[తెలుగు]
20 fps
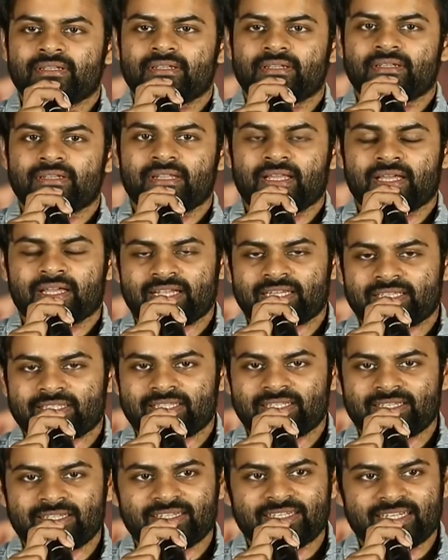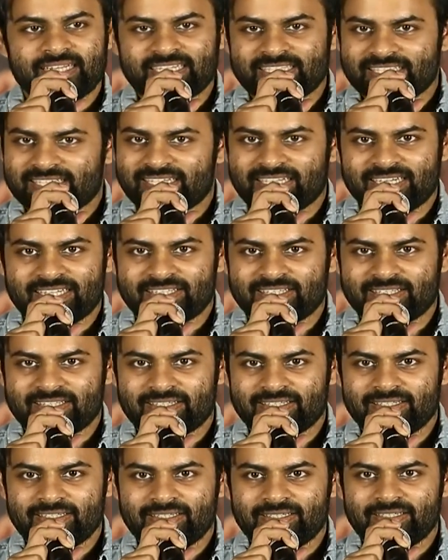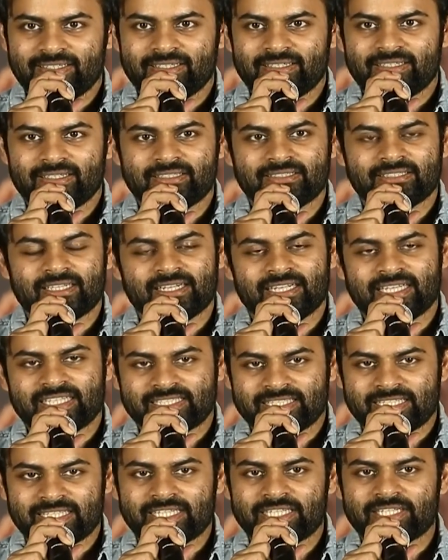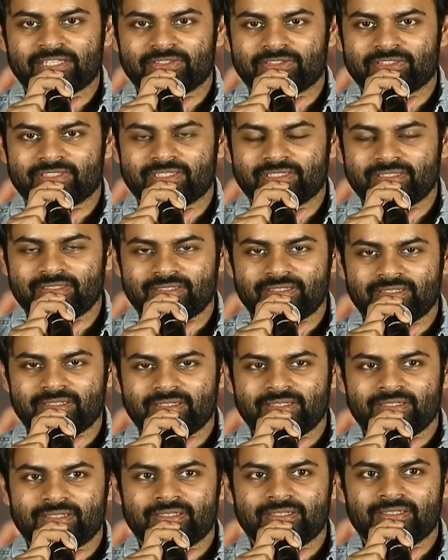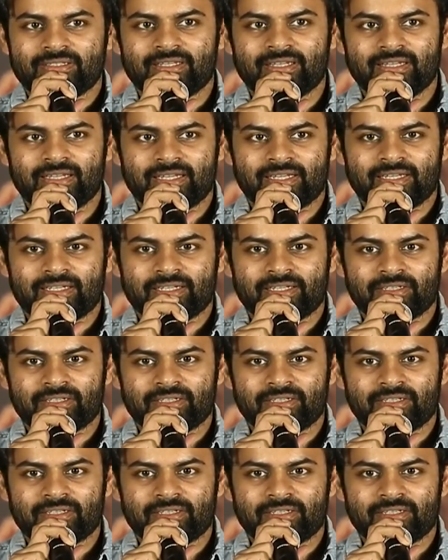నాకైతే టెన్షన్ లేదండి చాలా ఎక్సైటింగ్గా ఉంది అండ్